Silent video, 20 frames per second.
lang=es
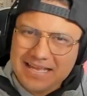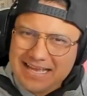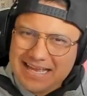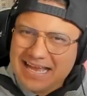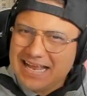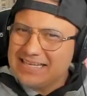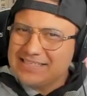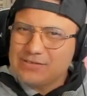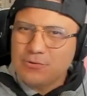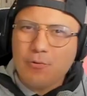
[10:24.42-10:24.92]

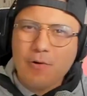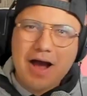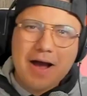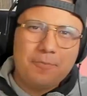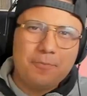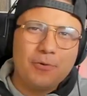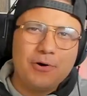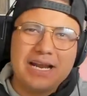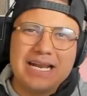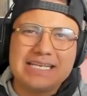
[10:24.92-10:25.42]
Él es
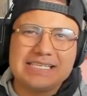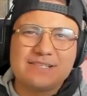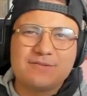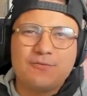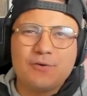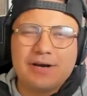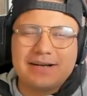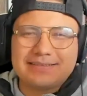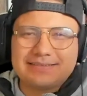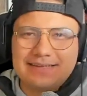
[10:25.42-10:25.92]
guapo, él es
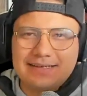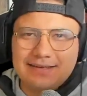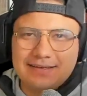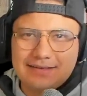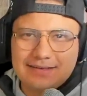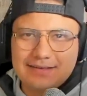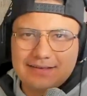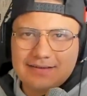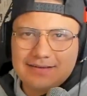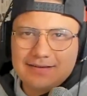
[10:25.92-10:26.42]
fuerte,
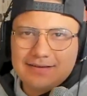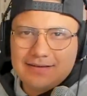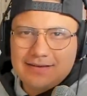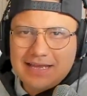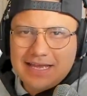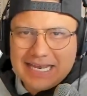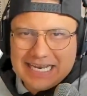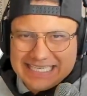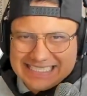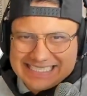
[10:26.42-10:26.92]

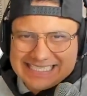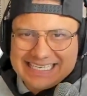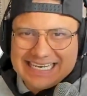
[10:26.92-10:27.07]
él es